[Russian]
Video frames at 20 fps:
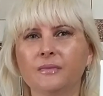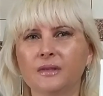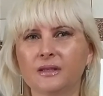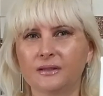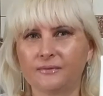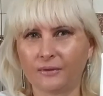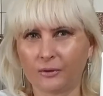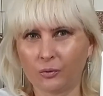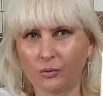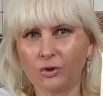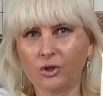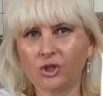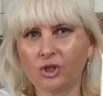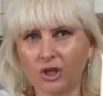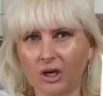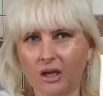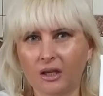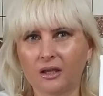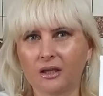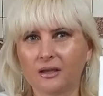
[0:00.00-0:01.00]
свое
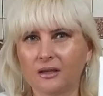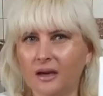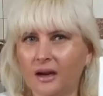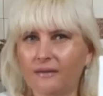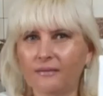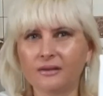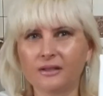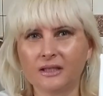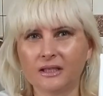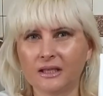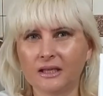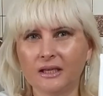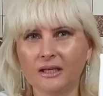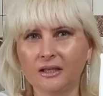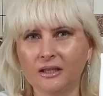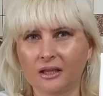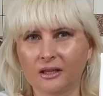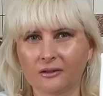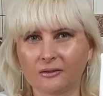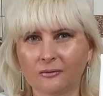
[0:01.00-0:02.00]
решение, нравится или
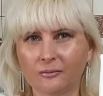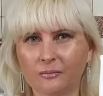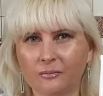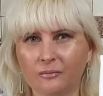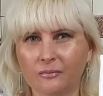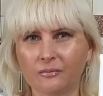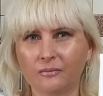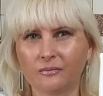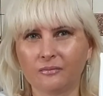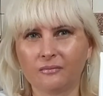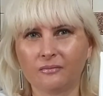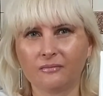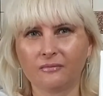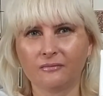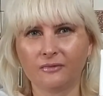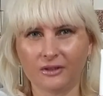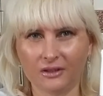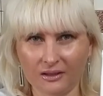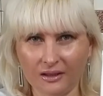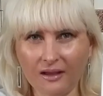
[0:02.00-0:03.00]
нет.
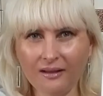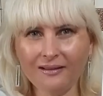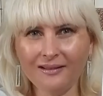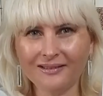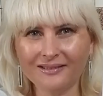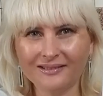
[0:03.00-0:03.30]
Ведь так?